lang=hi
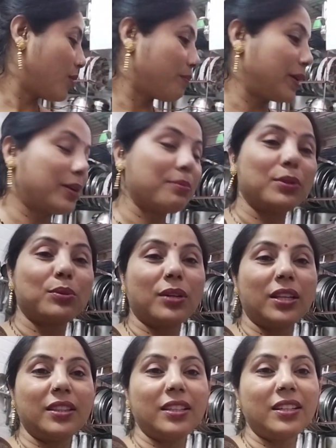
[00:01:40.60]
और पेट में
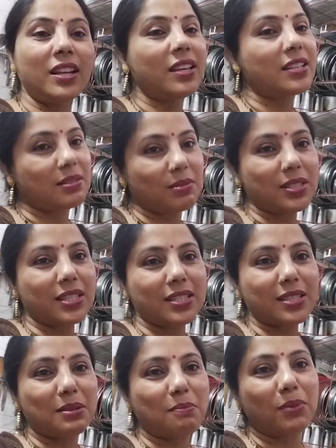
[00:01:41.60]
दुखन थी ना इस वजह
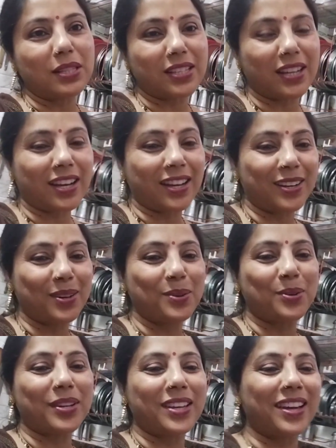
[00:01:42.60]
से सिंपल सा खाना
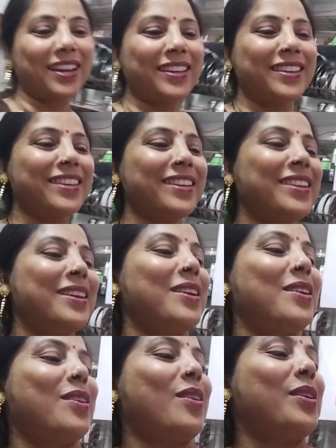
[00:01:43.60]
हो गया है ये
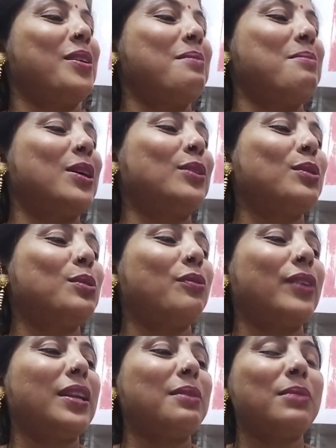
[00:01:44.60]
और नहीं मैं तो
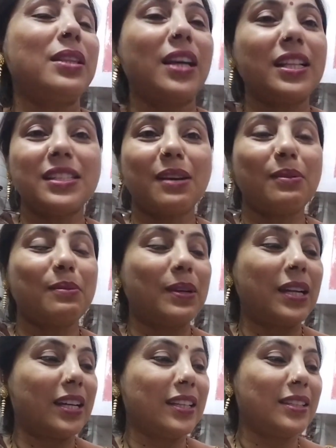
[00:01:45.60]
दोपहरी में दाल चावल
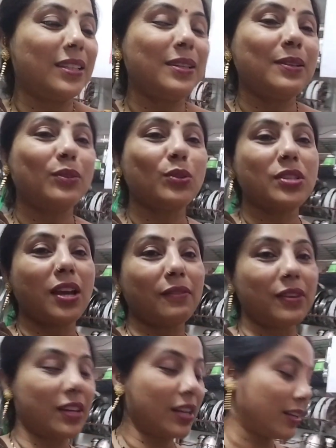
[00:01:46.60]
बना रही थी तो
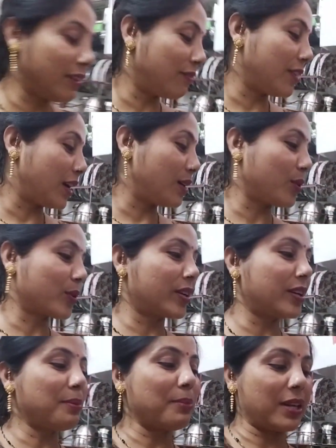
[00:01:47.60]
चावल के लिए फ़िलहाल
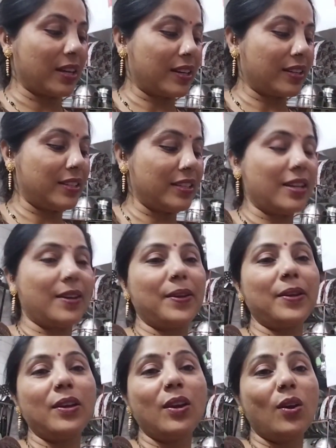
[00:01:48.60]
डॉक्टर ने मना कर दिया
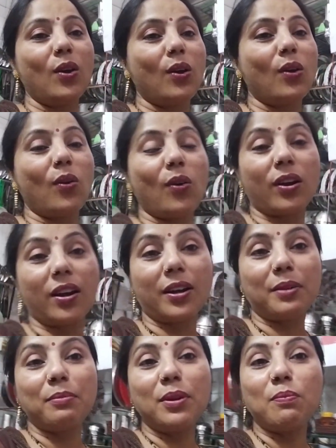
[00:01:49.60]
है और
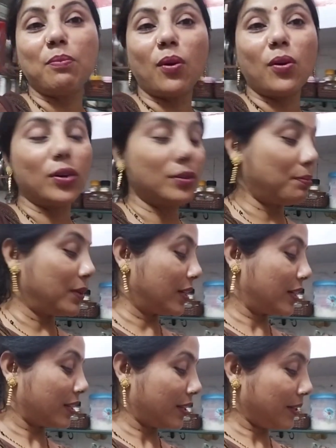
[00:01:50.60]
गर्मी बहुत
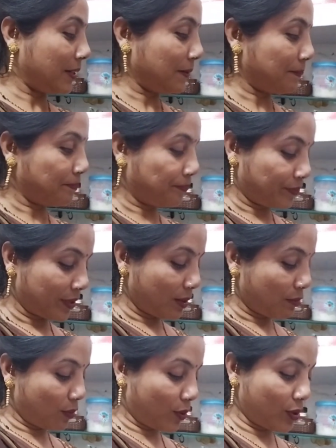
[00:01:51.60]
बिकट है
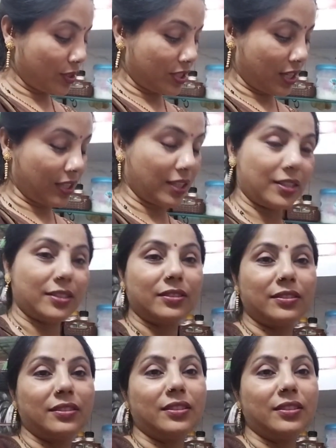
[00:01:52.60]
बहुत ज़्यादा